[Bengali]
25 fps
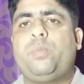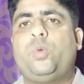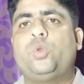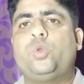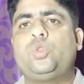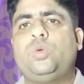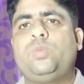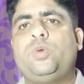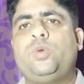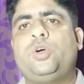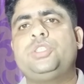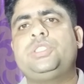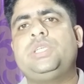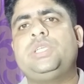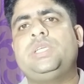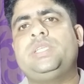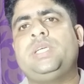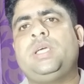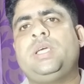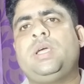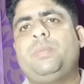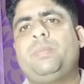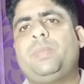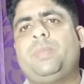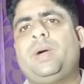প্রথম অংশে
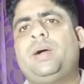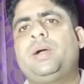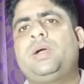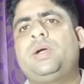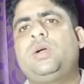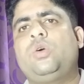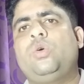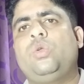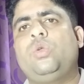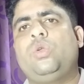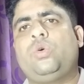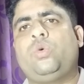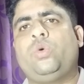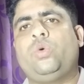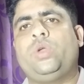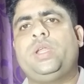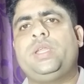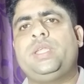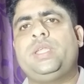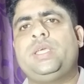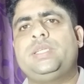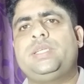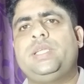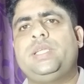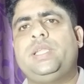যে বাঘগুলো করে
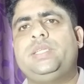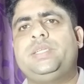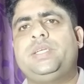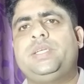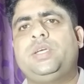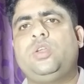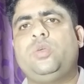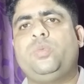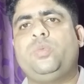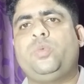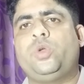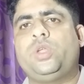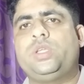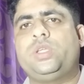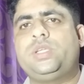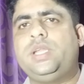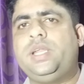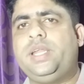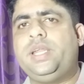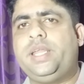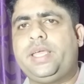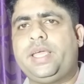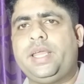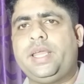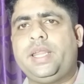নিয়েছিলেন যেগুলো
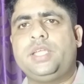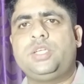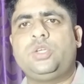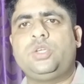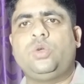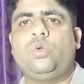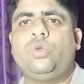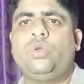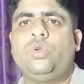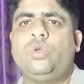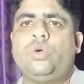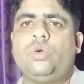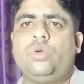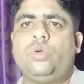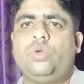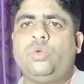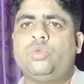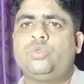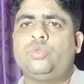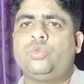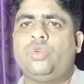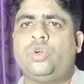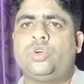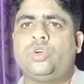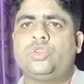পড়েছিলেন এখানে সে অন্য
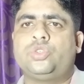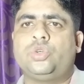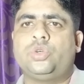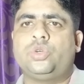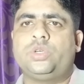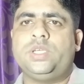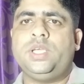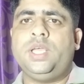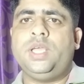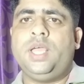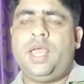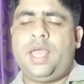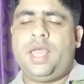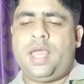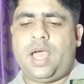নতুন অংশটি